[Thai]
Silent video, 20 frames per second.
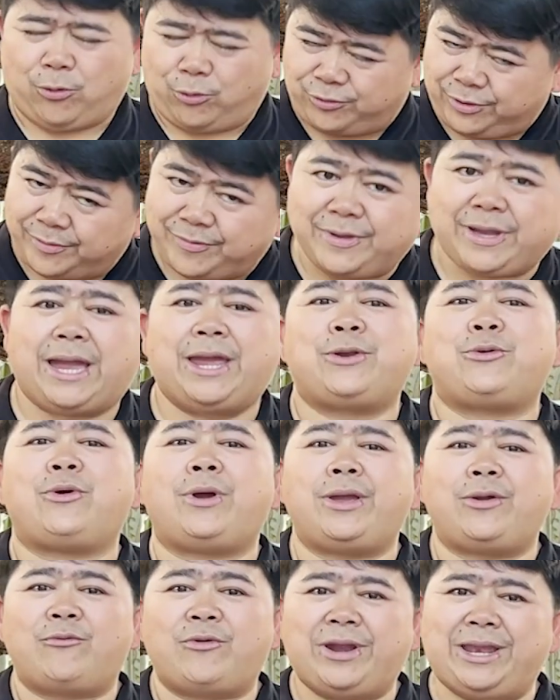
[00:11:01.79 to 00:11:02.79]
กกด s u b สไครต์ด้ว
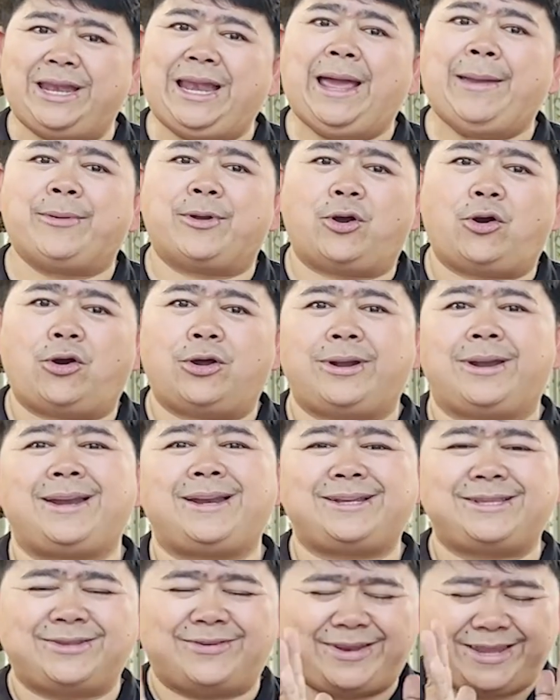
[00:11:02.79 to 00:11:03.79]
ย วันนี้ลาไปก่อน
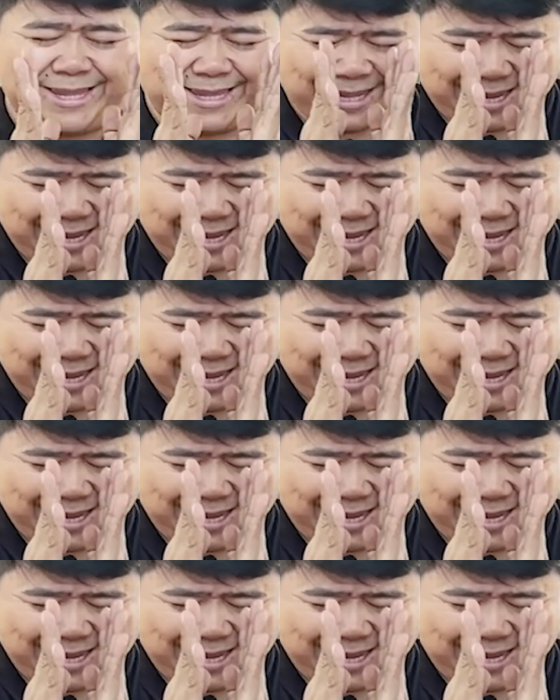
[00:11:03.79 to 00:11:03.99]
สวัสดี